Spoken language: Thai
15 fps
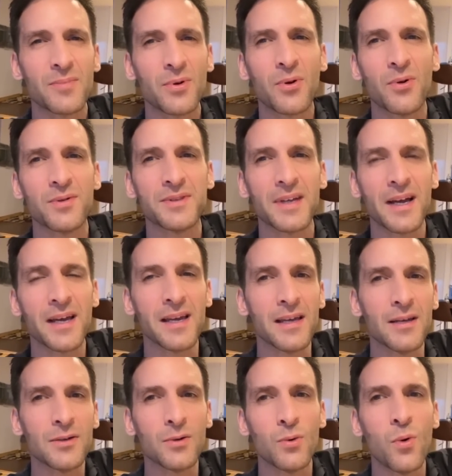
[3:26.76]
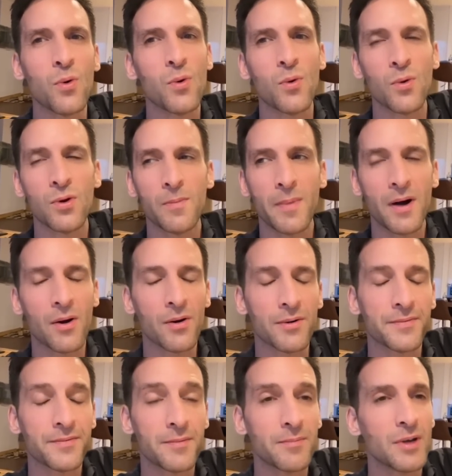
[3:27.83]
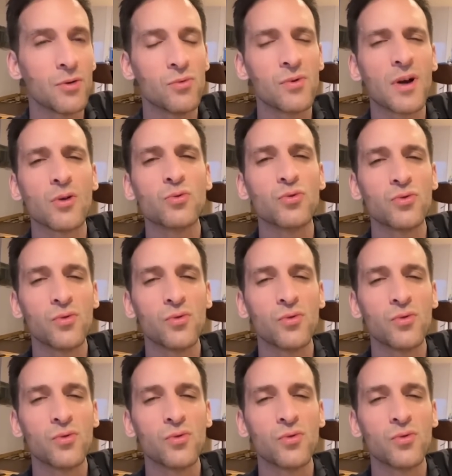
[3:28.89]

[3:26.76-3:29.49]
คนไทยงงๆหรือเปล่า ไม่รู้เขาดู